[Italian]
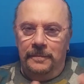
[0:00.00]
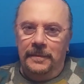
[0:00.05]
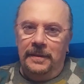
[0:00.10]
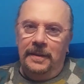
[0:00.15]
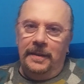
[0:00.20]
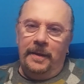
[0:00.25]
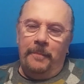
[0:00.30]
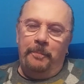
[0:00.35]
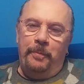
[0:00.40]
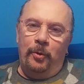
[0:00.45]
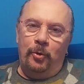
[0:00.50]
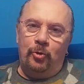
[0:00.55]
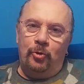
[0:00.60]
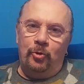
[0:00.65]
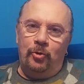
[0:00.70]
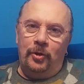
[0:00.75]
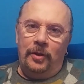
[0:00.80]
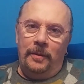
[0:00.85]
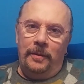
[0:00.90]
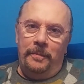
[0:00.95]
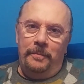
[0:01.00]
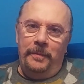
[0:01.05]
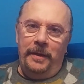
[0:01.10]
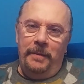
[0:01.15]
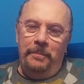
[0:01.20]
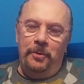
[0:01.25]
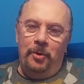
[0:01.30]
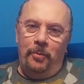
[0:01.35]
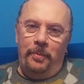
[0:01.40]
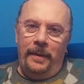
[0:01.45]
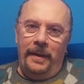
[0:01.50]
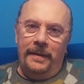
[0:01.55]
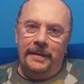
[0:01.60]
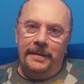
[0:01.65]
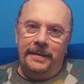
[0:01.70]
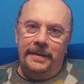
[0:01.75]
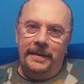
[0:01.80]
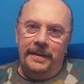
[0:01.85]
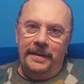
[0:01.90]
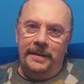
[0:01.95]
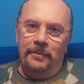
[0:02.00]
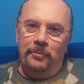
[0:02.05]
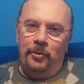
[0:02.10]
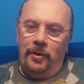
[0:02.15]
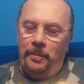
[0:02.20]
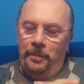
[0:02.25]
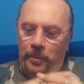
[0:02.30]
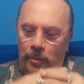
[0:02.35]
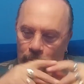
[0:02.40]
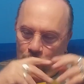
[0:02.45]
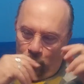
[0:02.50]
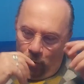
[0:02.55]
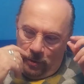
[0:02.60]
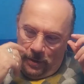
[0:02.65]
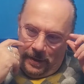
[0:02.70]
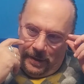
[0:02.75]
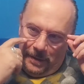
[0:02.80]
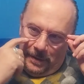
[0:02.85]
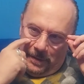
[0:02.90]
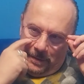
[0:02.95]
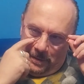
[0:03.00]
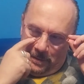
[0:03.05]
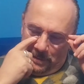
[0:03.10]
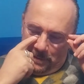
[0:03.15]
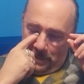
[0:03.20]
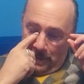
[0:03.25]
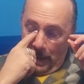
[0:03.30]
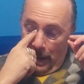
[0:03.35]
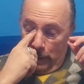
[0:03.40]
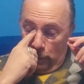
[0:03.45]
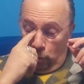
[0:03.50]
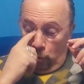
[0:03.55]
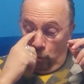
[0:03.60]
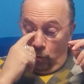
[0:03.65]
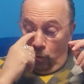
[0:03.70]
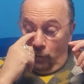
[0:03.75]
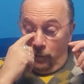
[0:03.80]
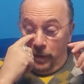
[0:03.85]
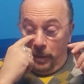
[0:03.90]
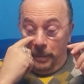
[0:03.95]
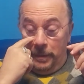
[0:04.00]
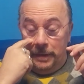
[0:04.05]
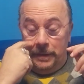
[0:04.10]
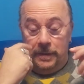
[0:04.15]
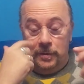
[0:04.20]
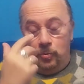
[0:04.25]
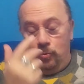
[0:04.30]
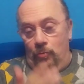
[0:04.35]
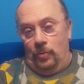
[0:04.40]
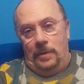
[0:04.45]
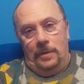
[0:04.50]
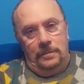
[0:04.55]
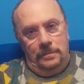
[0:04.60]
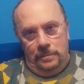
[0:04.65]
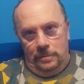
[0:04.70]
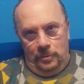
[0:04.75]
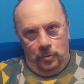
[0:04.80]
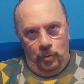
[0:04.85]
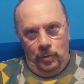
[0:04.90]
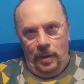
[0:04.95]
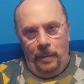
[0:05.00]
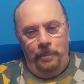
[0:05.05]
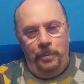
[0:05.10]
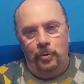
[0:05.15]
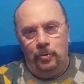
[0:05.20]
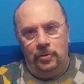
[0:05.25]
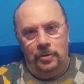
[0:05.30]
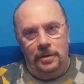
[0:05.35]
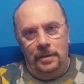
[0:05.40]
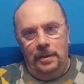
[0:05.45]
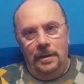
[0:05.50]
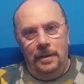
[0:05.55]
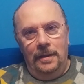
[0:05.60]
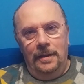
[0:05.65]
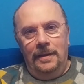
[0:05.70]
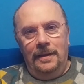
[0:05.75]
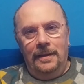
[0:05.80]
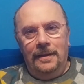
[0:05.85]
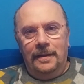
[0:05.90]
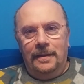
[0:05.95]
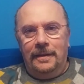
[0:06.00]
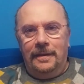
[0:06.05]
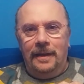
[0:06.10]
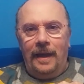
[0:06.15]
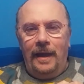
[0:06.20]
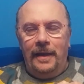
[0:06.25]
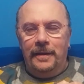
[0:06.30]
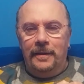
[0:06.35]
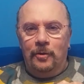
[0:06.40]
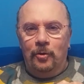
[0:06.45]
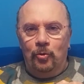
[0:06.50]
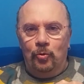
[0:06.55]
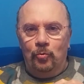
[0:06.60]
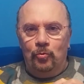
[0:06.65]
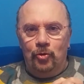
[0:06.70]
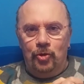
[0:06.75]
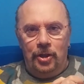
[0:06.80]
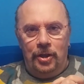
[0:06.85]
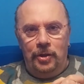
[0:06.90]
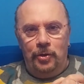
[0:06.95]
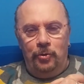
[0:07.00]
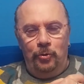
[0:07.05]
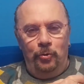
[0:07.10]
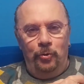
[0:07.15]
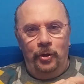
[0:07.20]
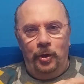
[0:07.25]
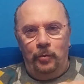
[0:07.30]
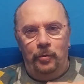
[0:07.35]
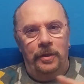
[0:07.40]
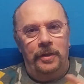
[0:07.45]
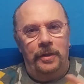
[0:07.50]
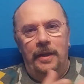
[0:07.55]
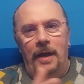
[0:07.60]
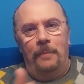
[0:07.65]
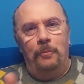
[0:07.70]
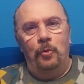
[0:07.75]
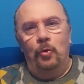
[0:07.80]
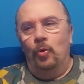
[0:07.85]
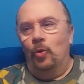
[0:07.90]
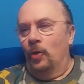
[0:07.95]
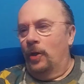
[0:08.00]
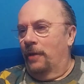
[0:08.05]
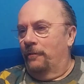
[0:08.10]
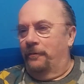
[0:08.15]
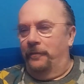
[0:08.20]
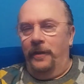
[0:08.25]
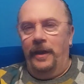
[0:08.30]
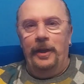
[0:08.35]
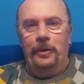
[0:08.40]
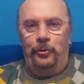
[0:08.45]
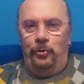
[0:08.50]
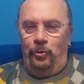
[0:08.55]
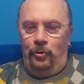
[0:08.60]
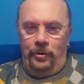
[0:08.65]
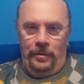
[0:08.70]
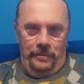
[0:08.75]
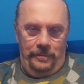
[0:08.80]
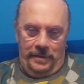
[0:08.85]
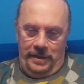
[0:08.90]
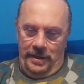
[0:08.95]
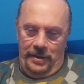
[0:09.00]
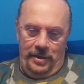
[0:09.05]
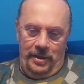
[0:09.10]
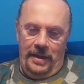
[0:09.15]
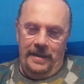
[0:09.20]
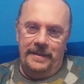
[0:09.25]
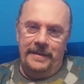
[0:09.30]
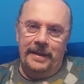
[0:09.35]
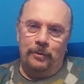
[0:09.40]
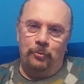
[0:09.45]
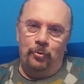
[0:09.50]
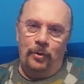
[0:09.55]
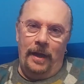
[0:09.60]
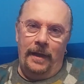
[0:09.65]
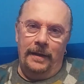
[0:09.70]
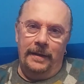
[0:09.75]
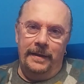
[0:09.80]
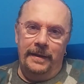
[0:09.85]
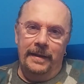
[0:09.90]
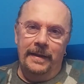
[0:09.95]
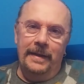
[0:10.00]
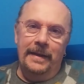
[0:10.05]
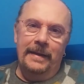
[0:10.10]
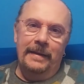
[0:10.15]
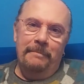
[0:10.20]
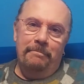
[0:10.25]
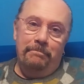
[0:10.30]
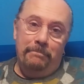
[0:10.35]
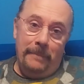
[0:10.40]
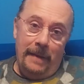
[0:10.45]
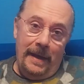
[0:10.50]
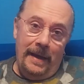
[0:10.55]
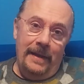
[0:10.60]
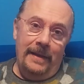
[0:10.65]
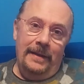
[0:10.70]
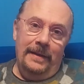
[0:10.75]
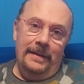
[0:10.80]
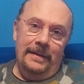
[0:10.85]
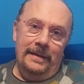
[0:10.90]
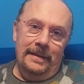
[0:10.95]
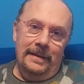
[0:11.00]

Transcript: il rapporto tra me e mio padre è un rapporto che è nato ovviamente sulla sui rapporti che hai con un genitore, quindi amore, affetto, che è naturale. Ma